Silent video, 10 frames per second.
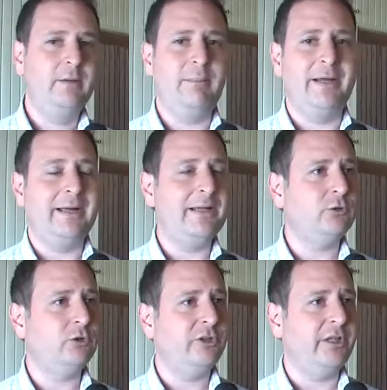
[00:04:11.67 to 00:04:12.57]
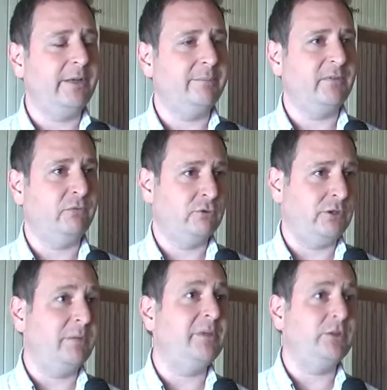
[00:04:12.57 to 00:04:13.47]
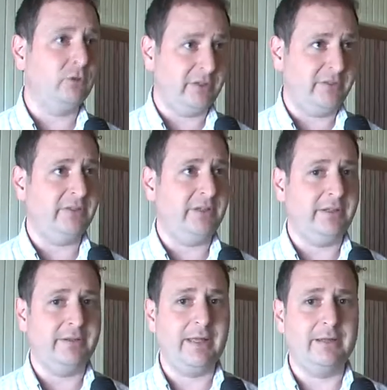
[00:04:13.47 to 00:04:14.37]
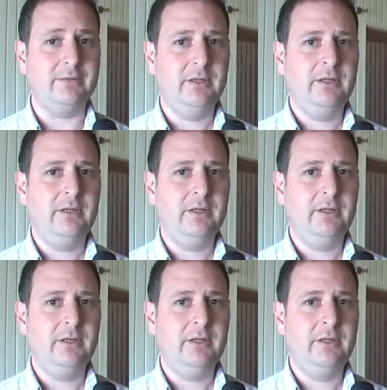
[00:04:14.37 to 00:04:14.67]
para gastos de funcionamiento que se dan,